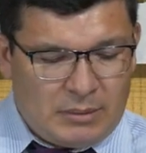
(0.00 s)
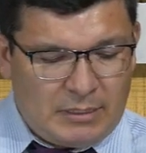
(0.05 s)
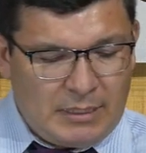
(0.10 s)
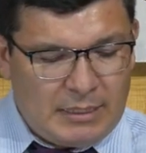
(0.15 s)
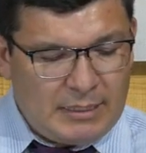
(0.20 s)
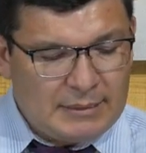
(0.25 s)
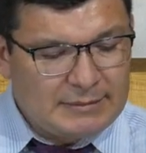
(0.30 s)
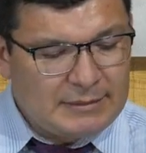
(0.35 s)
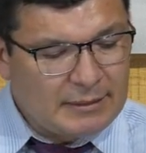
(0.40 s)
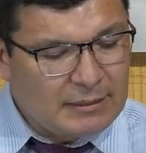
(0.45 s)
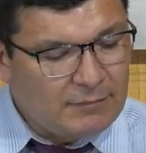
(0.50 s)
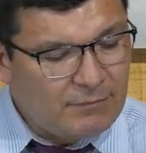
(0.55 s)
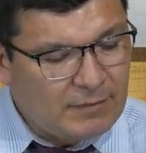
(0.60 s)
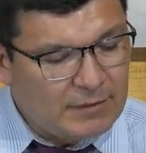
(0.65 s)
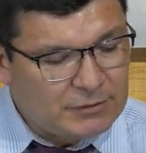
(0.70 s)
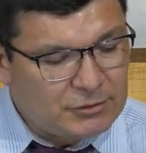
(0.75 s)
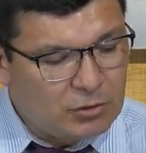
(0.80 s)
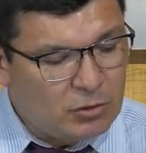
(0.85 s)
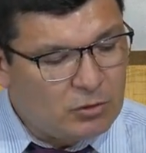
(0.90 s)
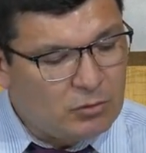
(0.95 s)
de esta
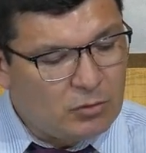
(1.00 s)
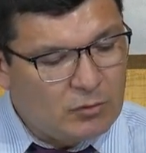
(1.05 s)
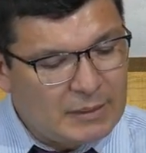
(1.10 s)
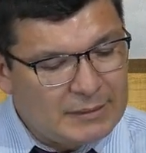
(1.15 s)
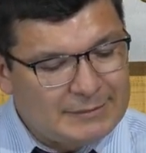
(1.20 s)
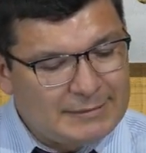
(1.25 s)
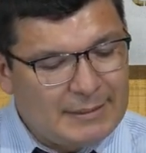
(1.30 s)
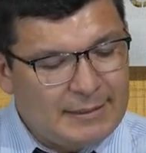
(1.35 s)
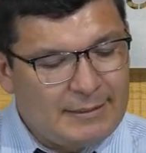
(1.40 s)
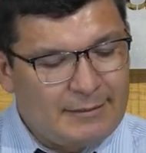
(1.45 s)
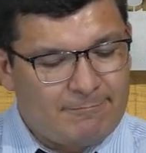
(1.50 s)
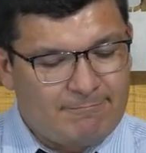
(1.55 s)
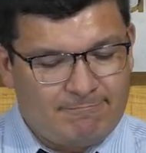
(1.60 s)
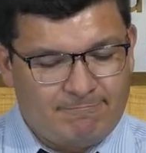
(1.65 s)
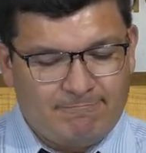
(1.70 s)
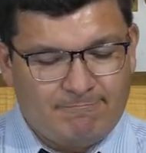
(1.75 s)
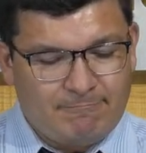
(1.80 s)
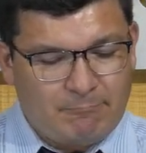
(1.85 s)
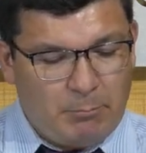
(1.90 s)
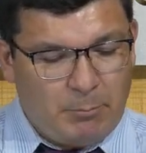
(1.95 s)
reflexión o de
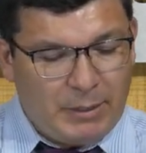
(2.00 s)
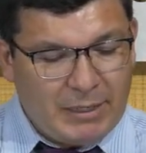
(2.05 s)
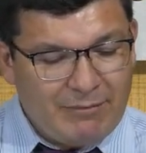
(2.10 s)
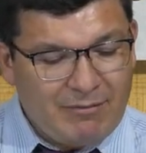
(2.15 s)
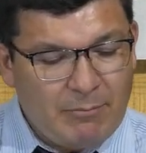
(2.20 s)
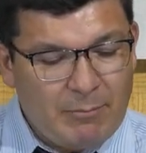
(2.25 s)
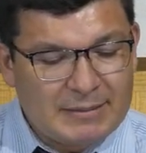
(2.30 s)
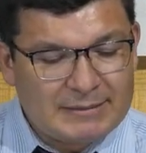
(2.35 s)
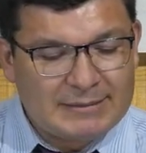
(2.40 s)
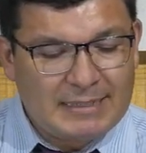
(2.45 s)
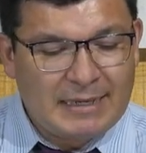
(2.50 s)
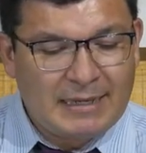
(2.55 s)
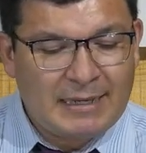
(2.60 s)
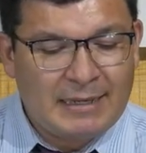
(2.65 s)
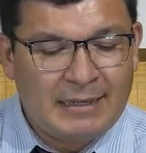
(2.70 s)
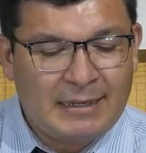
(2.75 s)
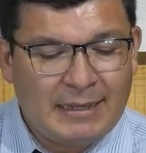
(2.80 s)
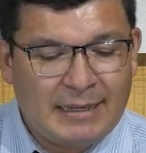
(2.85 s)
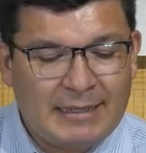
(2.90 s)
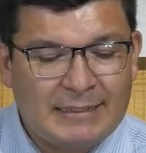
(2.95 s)
este breve
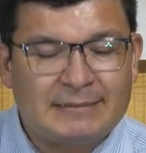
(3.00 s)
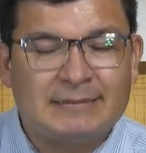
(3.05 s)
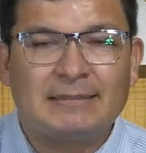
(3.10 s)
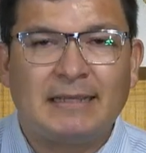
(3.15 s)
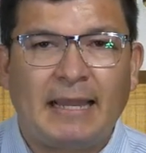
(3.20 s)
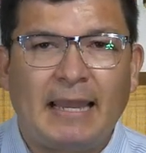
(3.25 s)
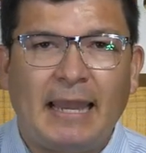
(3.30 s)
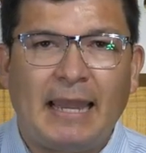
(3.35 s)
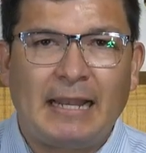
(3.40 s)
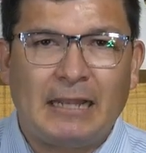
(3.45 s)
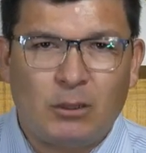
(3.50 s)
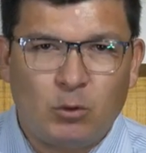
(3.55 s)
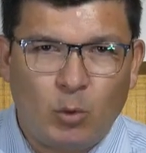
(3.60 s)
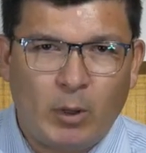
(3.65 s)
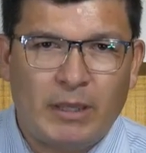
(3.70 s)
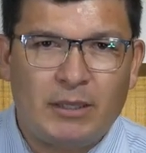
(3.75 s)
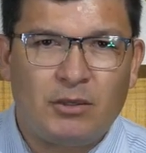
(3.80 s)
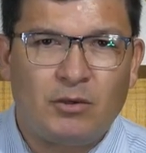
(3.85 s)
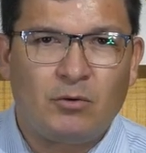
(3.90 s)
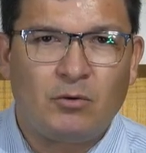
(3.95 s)
mensaje es el
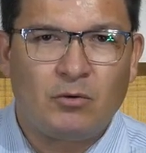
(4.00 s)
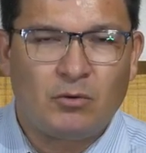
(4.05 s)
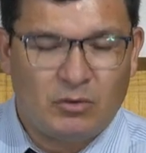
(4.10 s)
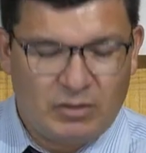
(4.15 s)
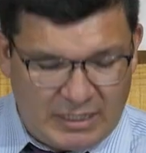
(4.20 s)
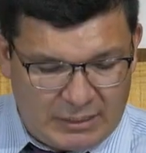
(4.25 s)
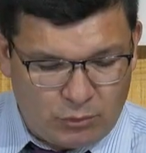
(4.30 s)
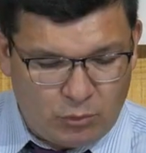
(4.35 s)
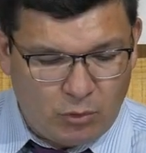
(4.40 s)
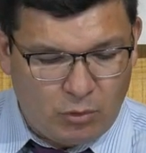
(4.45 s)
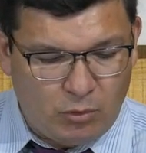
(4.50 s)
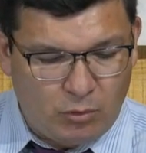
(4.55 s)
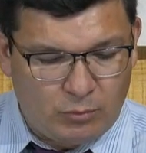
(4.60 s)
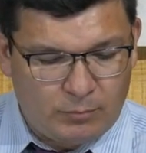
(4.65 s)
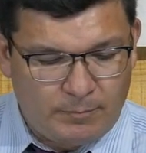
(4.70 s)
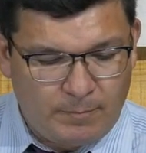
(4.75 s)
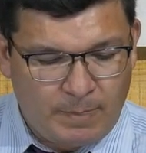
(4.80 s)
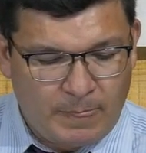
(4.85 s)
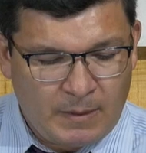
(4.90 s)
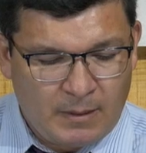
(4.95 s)
dueño de
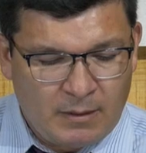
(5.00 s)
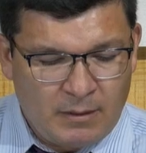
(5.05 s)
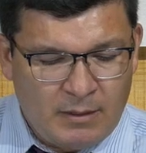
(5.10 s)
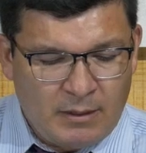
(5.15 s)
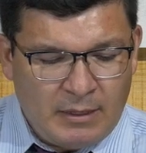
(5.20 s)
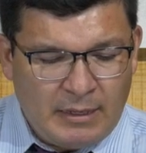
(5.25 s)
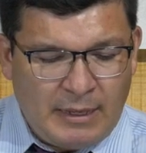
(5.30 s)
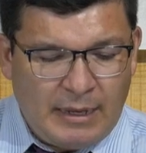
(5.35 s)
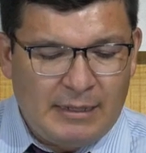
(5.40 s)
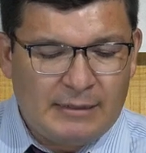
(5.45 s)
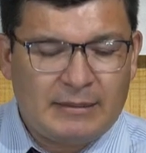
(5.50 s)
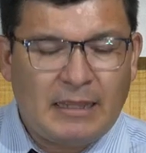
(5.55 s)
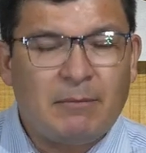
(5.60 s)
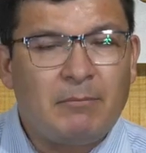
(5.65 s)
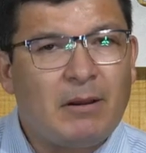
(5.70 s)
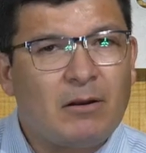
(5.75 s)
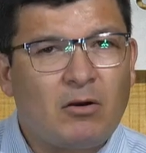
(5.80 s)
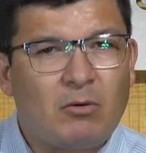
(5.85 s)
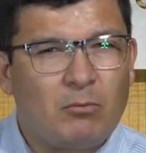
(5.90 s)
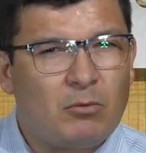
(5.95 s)
todo. El
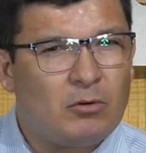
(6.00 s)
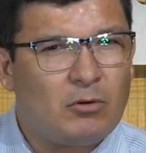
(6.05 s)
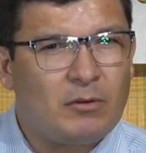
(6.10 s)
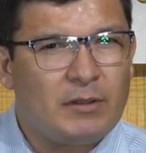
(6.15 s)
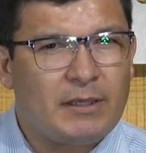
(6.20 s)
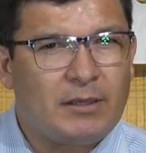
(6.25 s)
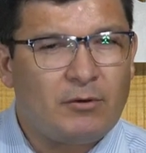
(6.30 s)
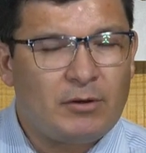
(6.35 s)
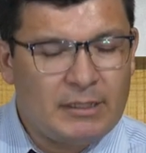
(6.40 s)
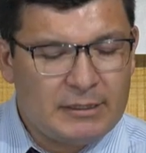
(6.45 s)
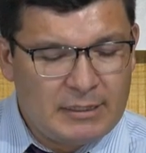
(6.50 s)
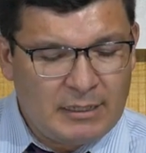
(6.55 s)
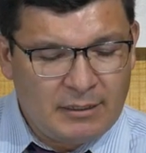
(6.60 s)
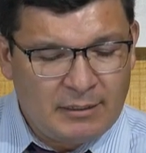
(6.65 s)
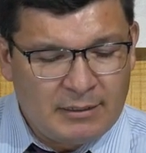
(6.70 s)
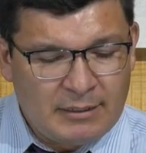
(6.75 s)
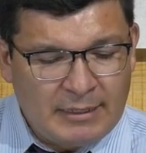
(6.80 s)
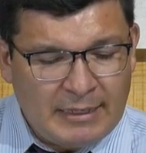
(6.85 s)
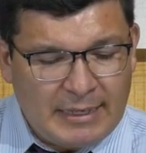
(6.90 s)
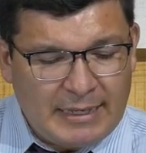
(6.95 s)
tema, como lo dije
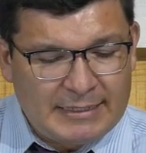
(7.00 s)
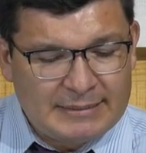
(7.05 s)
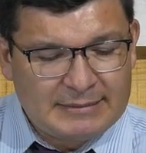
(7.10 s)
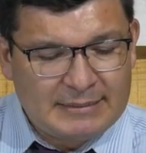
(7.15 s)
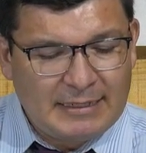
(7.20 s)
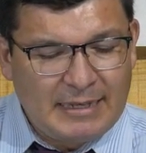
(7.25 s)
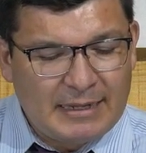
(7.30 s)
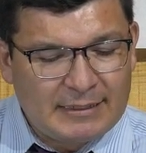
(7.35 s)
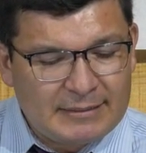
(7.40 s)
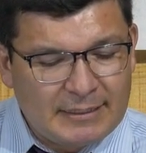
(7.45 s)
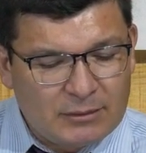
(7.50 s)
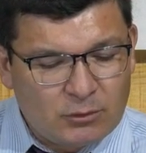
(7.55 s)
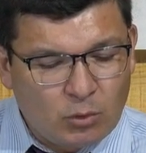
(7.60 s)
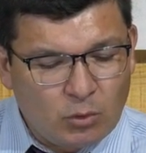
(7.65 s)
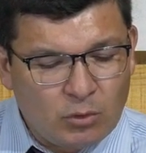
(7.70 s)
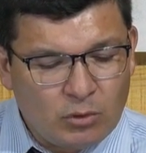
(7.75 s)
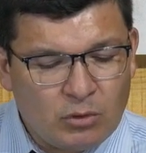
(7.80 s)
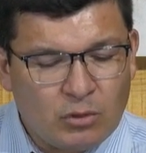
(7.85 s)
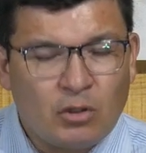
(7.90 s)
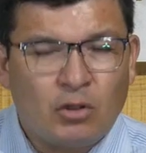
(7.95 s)
ahorita, es la
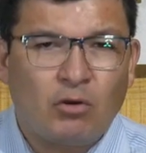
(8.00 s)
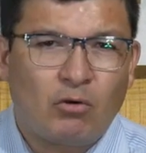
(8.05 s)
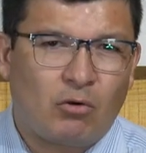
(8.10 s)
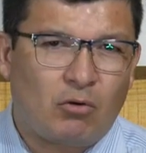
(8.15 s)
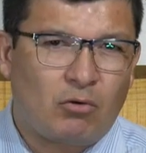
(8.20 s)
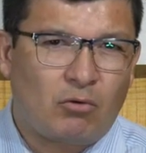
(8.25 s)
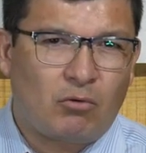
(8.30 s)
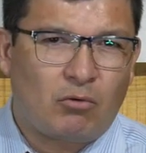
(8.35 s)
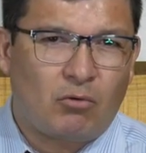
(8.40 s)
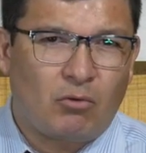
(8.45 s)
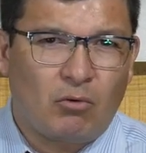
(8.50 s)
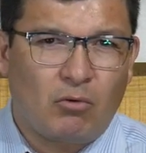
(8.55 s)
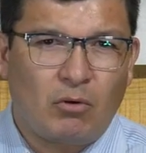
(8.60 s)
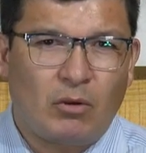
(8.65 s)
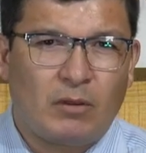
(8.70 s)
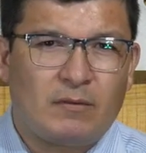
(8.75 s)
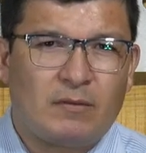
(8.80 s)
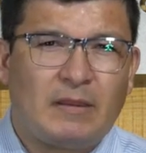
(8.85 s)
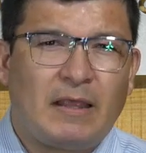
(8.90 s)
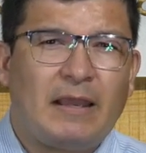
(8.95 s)
actitud
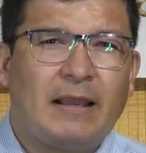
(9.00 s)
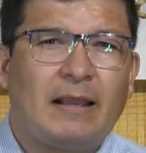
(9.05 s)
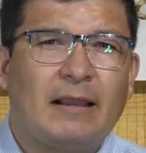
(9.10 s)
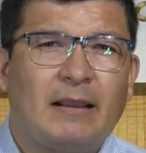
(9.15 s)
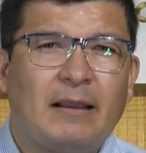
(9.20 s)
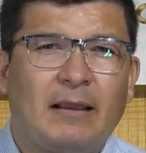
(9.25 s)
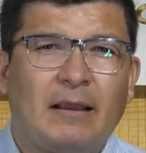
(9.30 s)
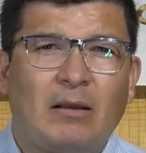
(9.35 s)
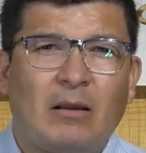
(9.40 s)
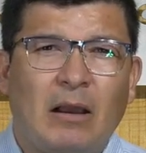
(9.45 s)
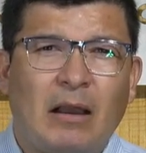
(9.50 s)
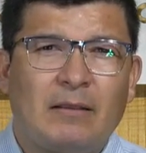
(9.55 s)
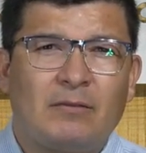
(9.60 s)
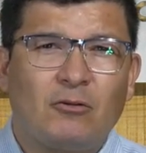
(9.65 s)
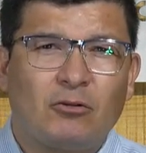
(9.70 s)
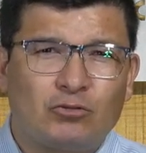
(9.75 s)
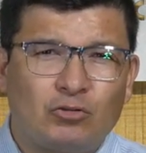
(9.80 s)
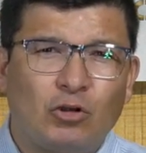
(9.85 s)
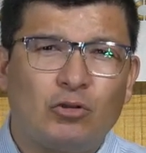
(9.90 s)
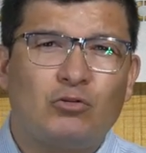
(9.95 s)
de
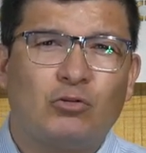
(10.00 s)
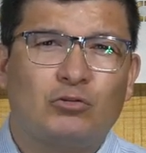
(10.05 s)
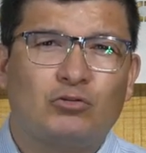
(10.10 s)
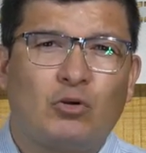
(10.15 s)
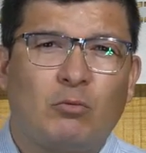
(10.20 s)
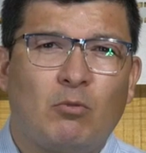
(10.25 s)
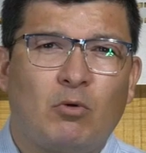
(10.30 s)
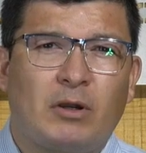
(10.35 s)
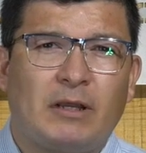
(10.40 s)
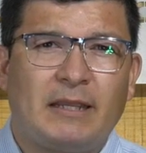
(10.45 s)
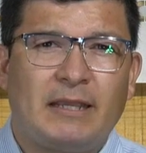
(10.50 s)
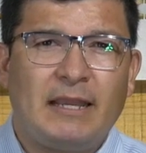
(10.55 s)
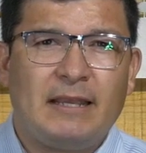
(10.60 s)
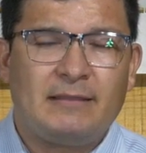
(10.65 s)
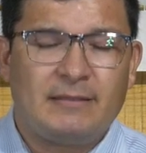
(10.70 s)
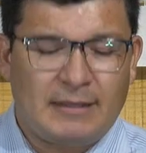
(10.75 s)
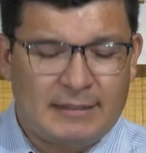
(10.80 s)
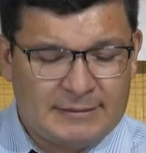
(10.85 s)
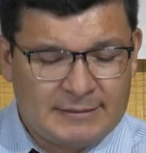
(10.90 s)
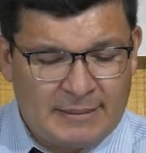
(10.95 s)
nosotros como
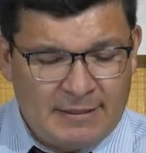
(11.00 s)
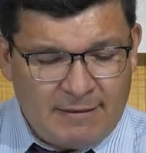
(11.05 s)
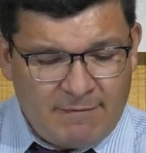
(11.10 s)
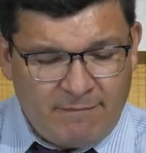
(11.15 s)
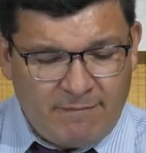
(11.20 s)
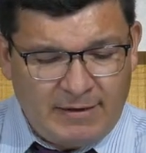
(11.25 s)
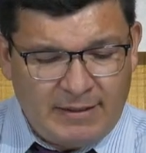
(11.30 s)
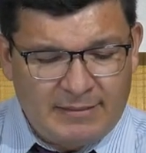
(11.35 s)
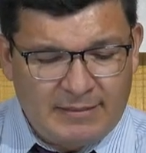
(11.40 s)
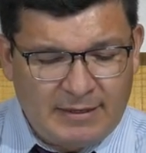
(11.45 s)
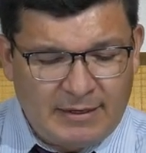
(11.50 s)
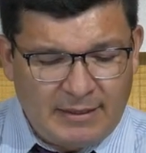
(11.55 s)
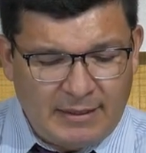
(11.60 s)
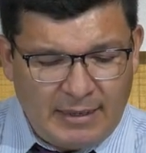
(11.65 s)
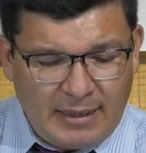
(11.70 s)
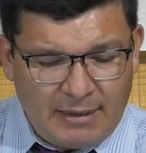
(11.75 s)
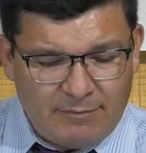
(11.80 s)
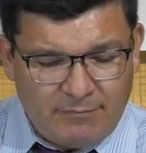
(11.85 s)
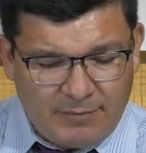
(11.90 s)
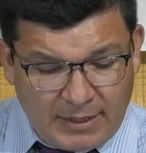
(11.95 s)
creyentes
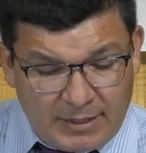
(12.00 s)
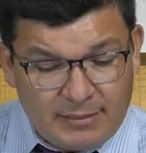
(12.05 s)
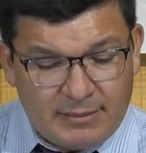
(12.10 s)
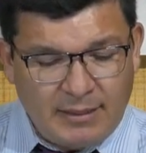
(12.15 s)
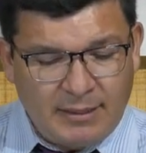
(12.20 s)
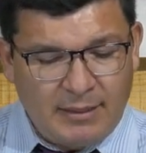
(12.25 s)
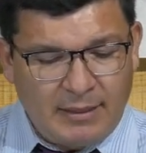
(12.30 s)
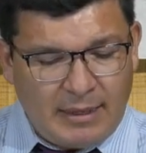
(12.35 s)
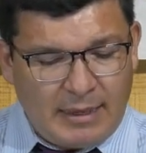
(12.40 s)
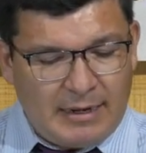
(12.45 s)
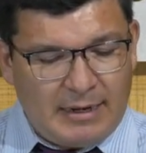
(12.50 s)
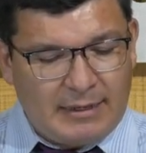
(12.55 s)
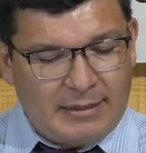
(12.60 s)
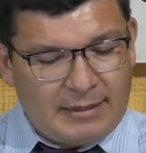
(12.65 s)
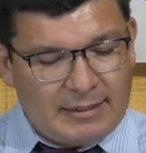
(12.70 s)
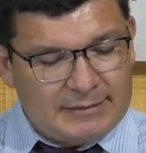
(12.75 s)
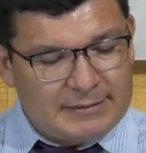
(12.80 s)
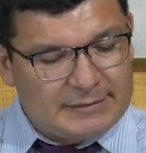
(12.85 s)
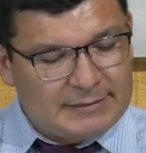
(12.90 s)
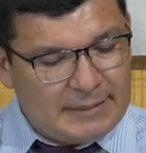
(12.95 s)
frente, a la
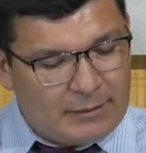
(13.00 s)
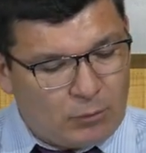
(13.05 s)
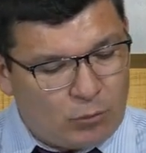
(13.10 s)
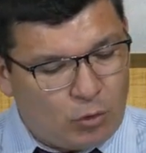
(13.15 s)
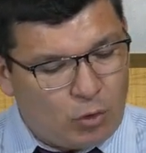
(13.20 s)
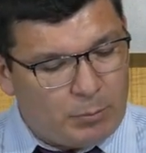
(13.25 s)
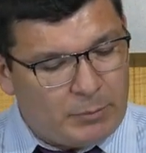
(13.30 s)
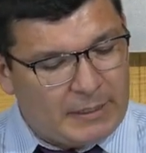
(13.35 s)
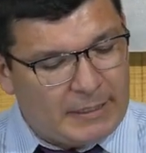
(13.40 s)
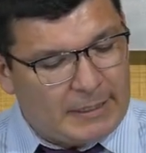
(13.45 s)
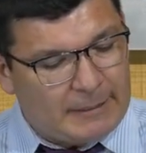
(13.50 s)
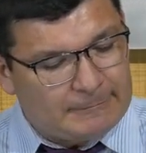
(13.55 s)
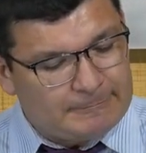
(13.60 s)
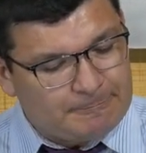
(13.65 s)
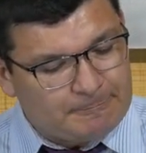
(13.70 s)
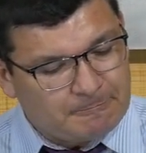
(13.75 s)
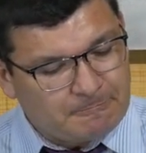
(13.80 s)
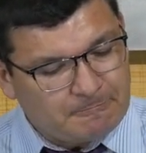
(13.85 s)
crisis económica.